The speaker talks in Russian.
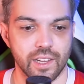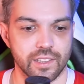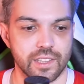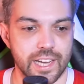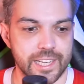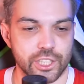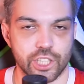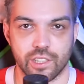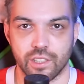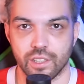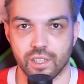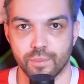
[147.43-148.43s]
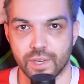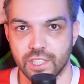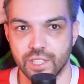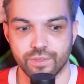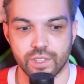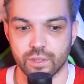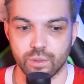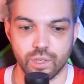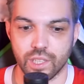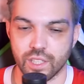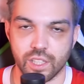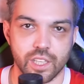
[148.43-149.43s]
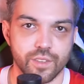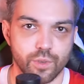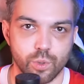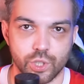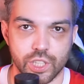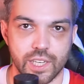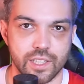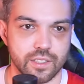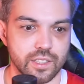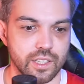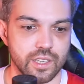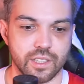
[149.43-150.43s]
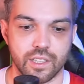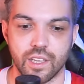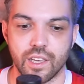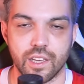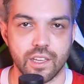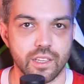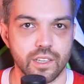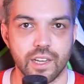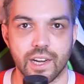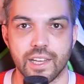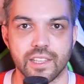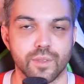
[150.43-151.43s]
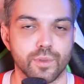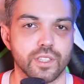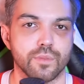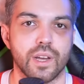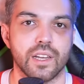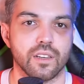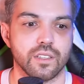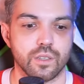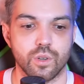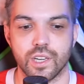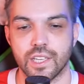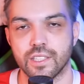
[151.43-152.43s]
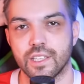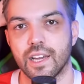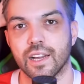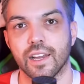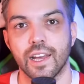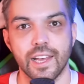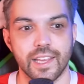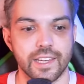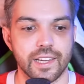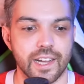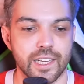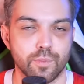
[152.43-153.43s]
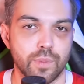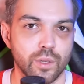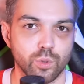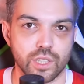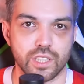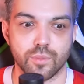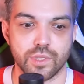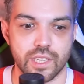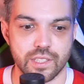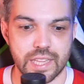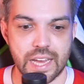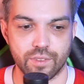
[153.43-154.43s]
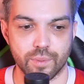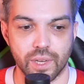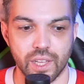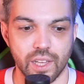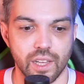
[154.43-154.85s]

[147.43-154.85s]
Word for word: Даже Локомотив, который не включается, не играет на максимальных скоростях, играет полуторным составом,